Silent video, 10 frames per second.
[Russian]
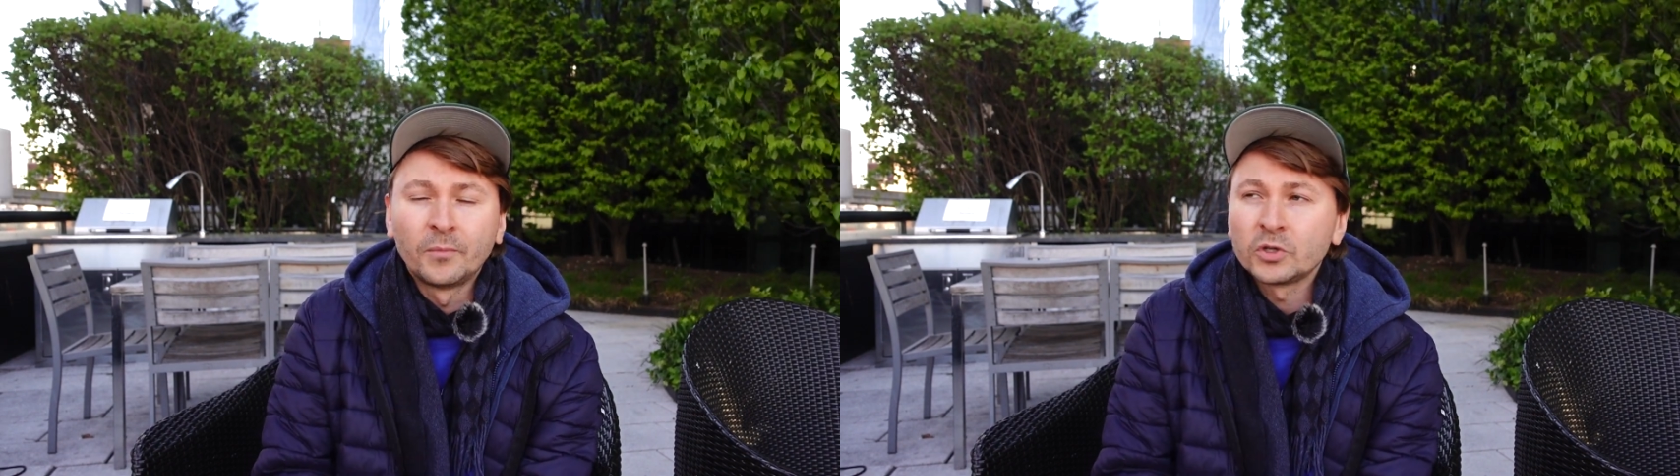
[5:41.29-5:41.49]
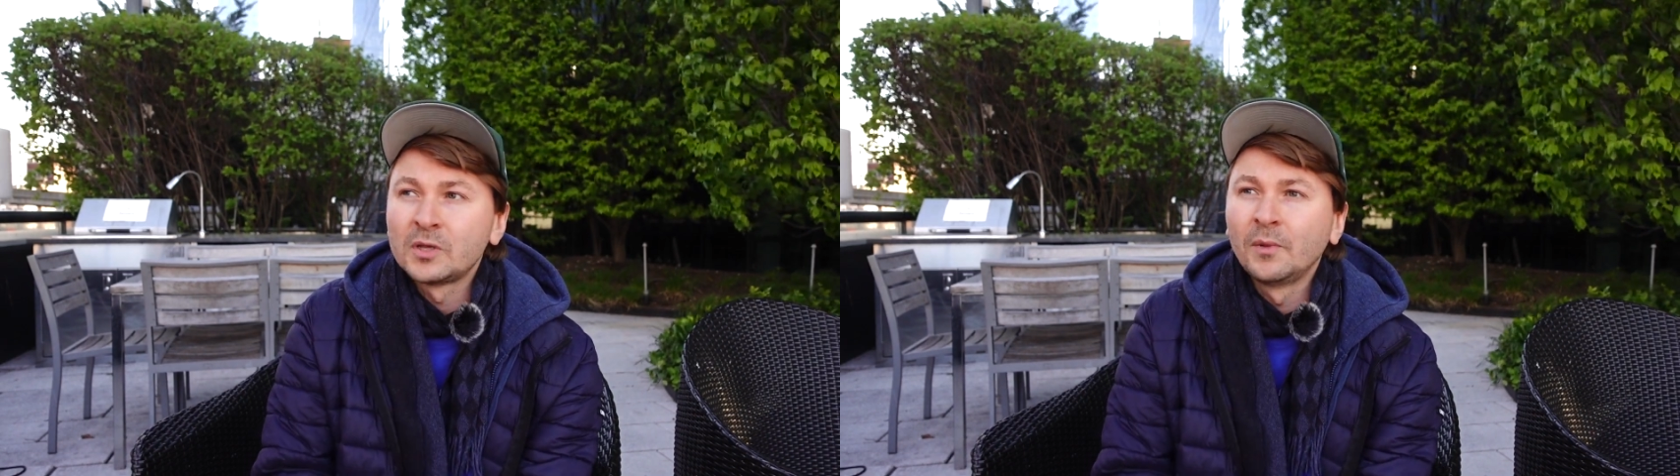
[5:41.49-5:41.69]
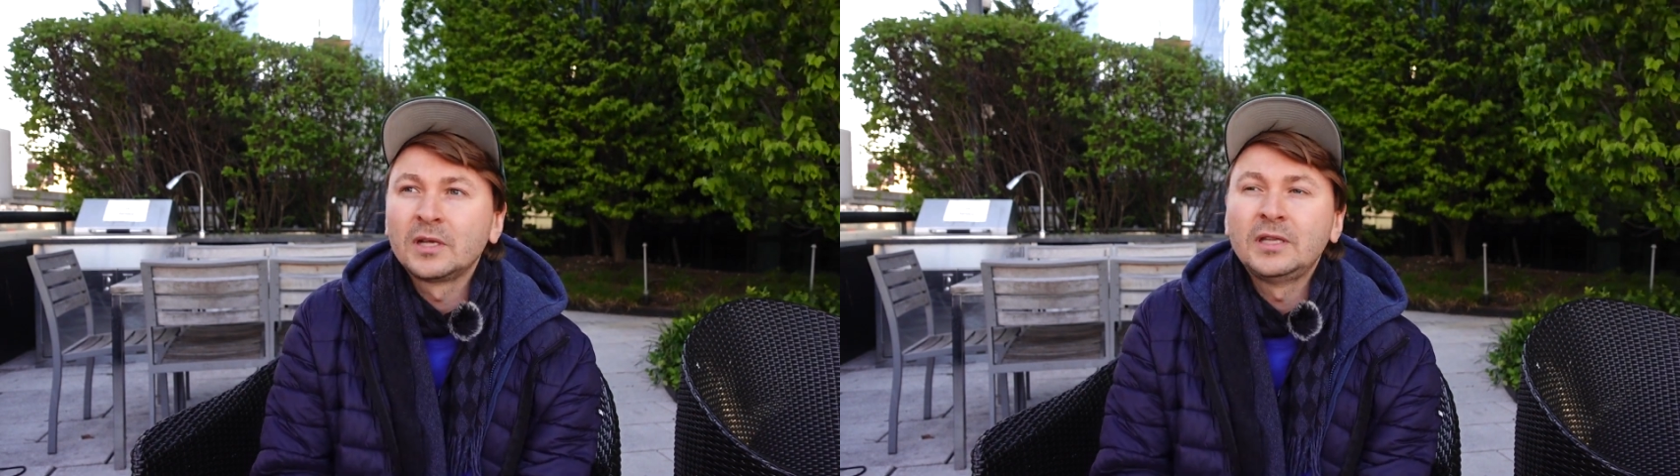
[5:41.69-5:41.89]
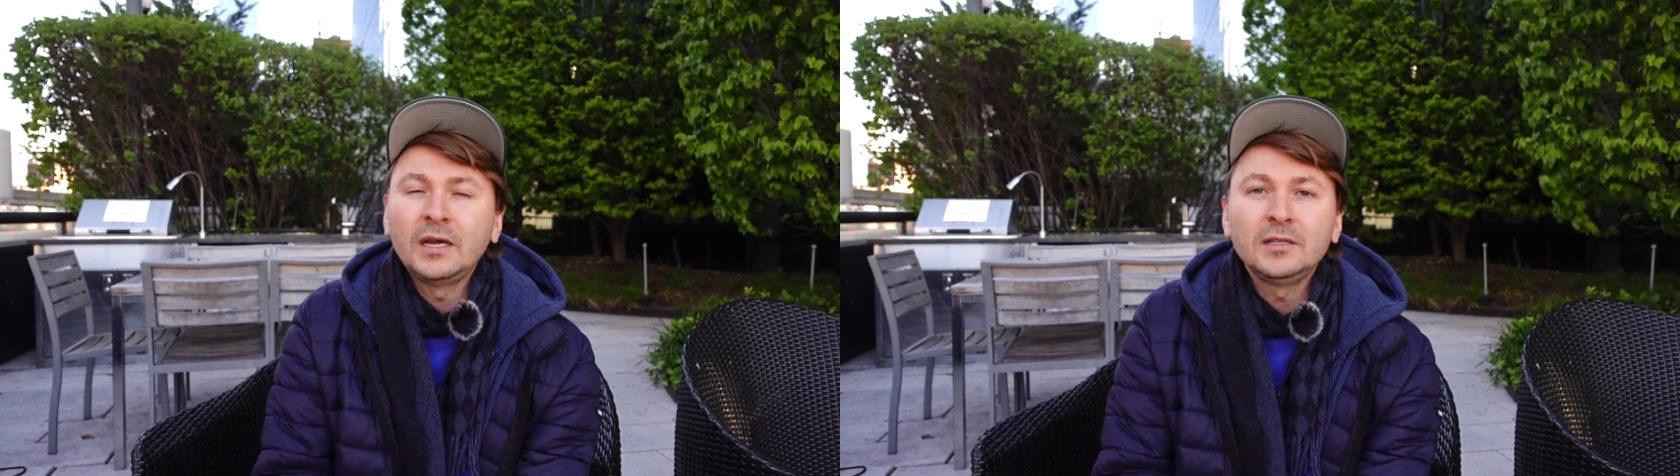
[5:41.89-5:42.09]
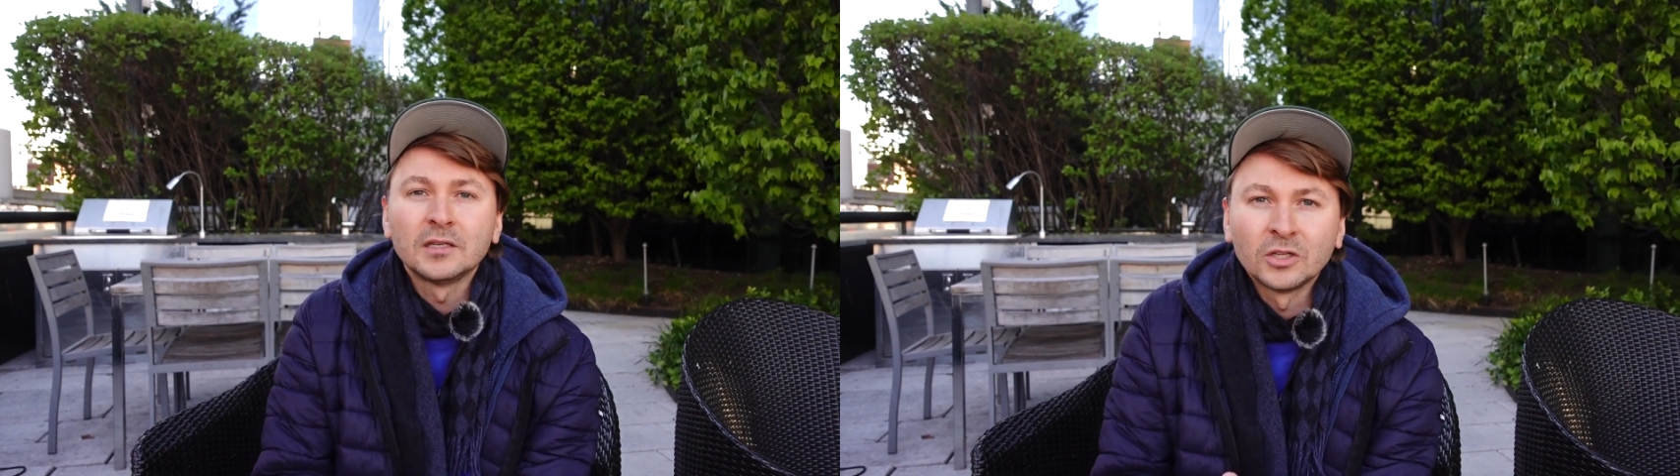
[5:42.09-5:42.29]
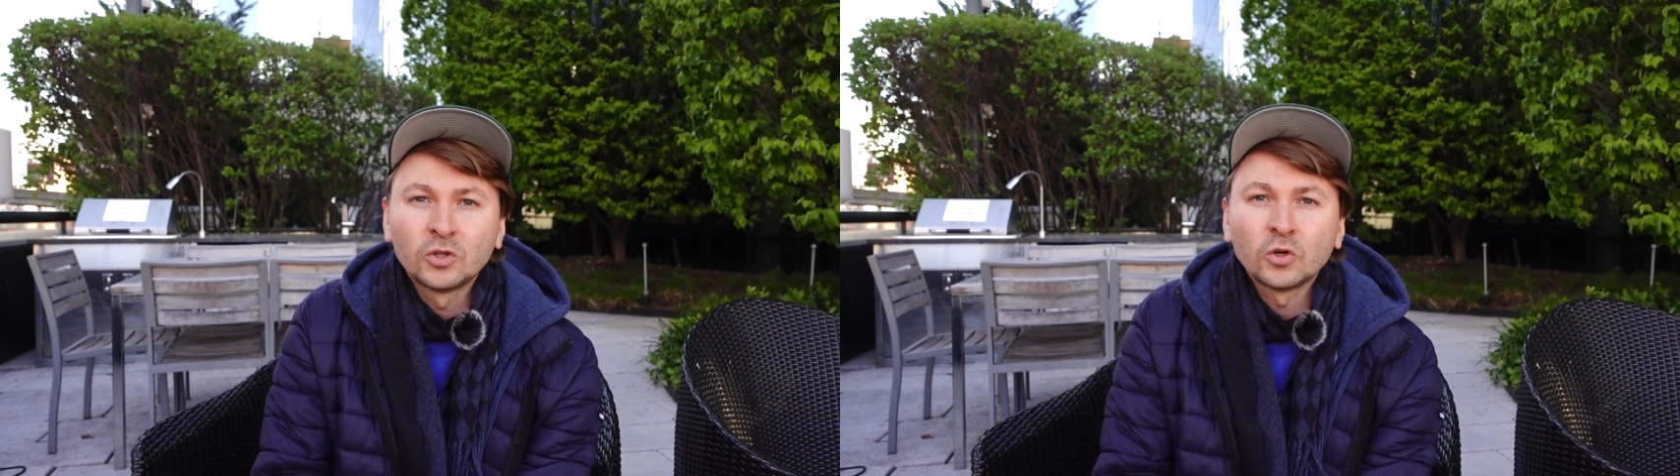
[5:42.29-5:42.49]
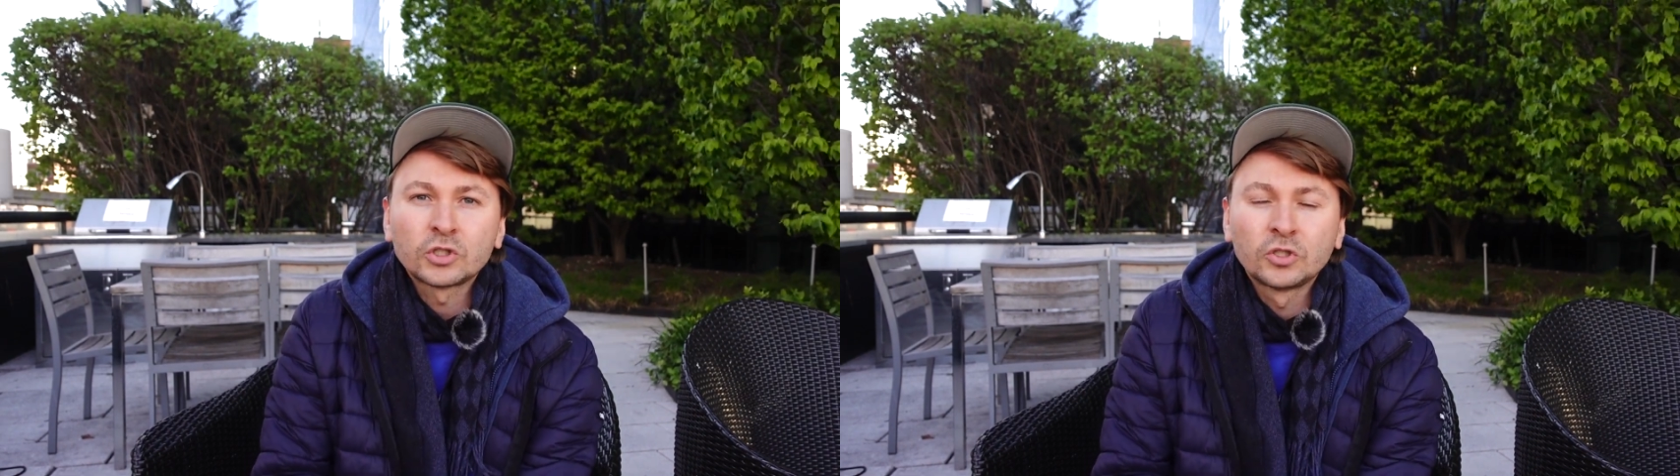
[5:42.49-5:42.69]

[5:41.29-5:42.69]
просто благодарите то,